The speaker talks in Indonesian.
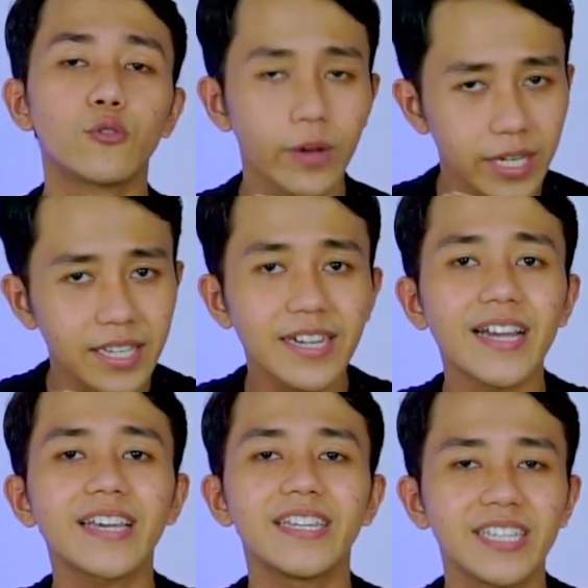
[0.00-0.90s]
Gue
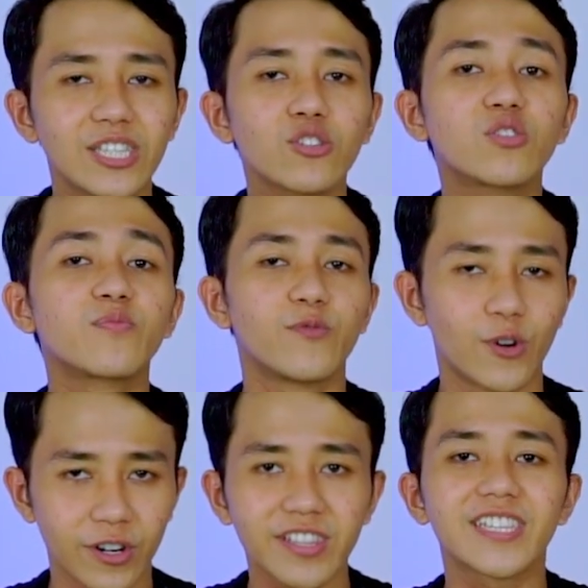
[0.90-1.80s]
kira ini cukup
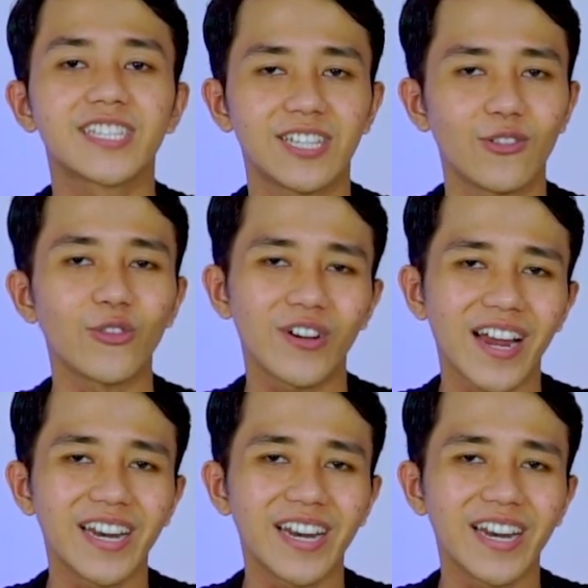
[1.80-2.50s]
worth it sih untuk